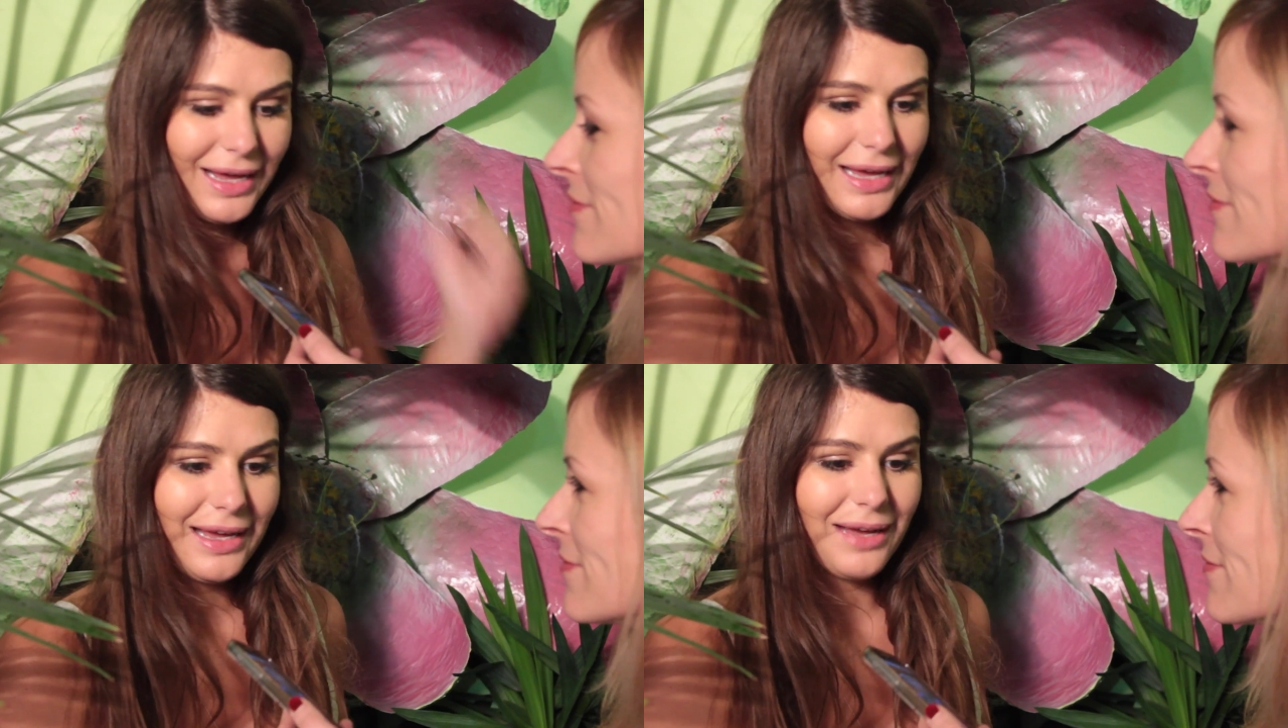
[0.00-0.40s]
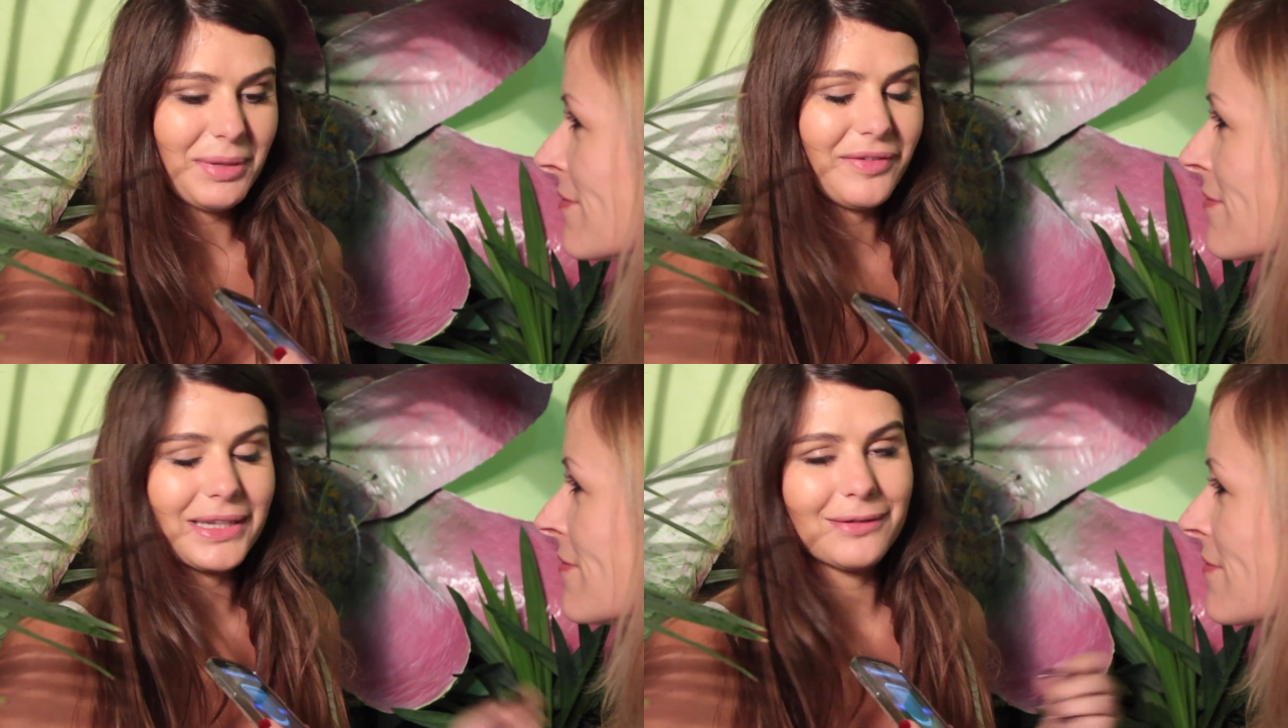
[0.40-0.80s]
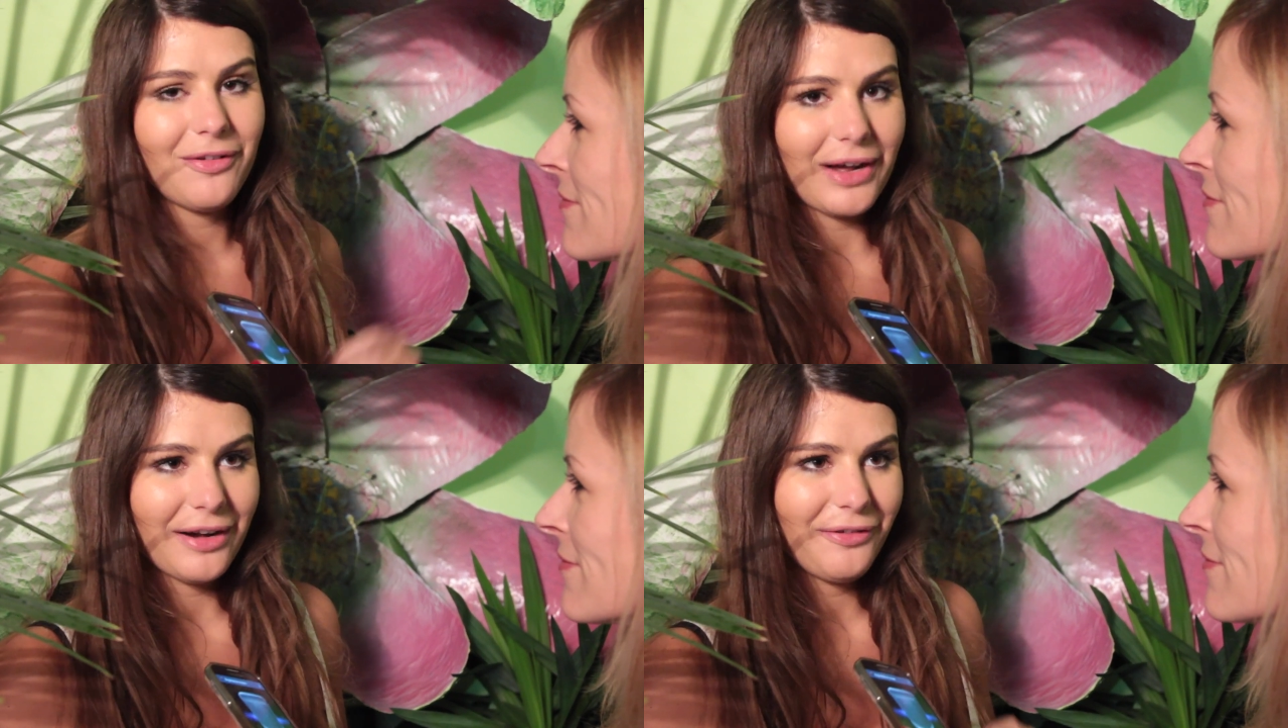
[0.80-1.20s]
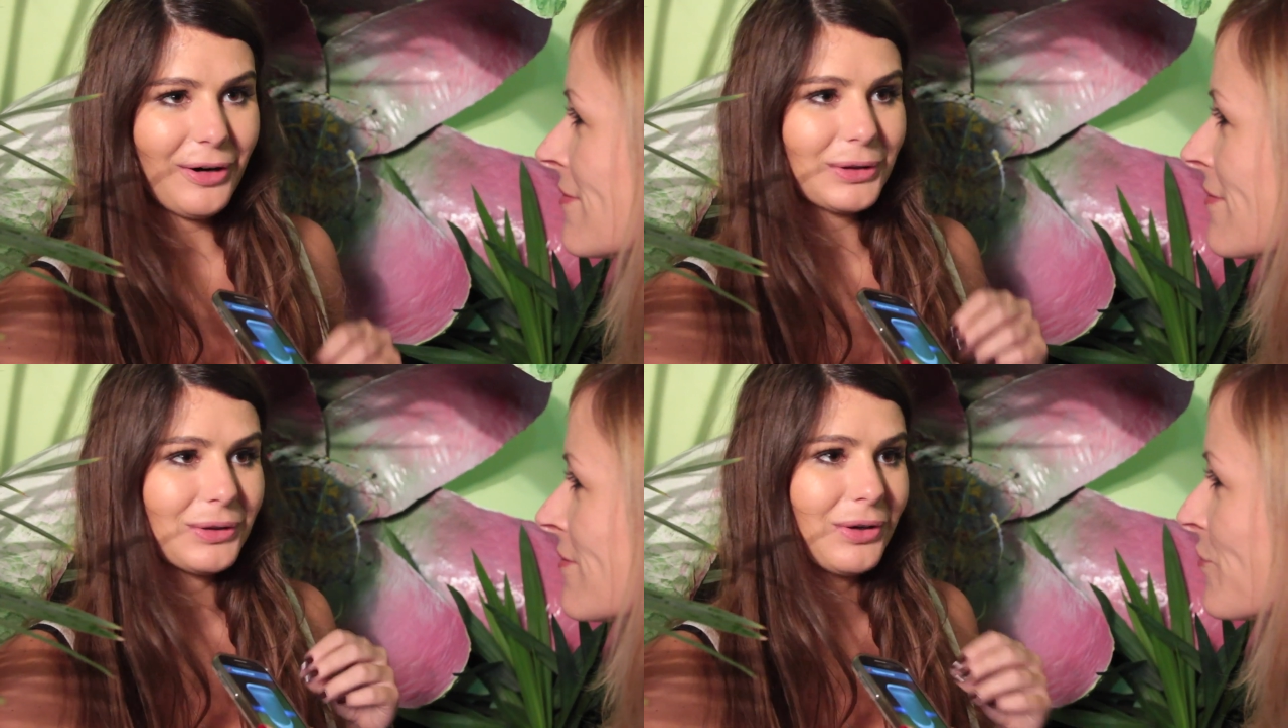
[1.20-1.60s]
e mi divertivo a fare le
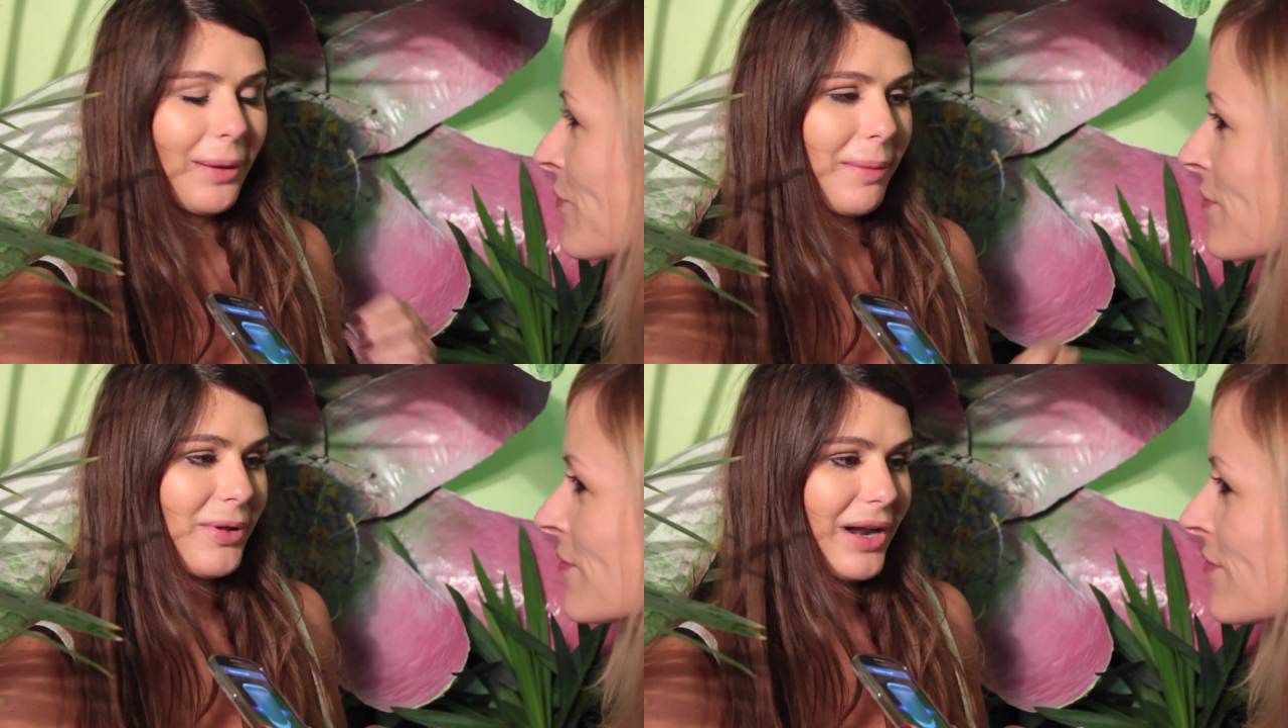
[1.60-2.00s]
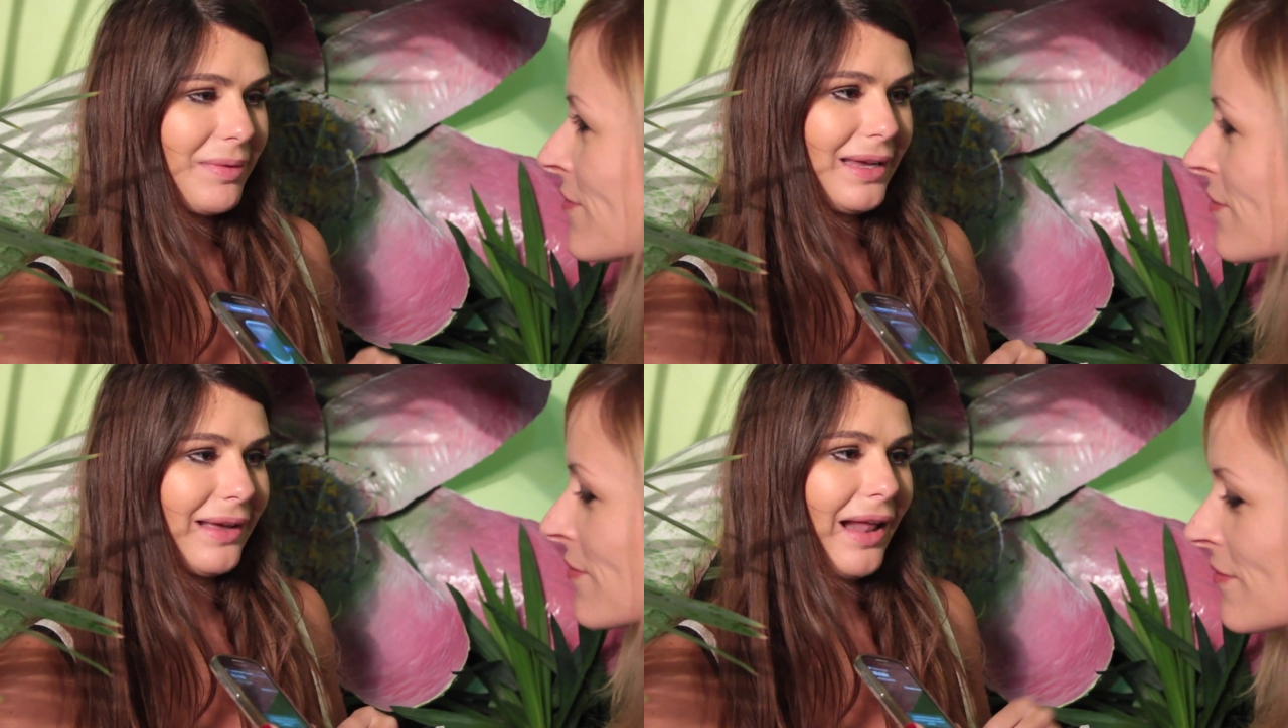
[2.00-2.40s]
foto con la mia migliore amica,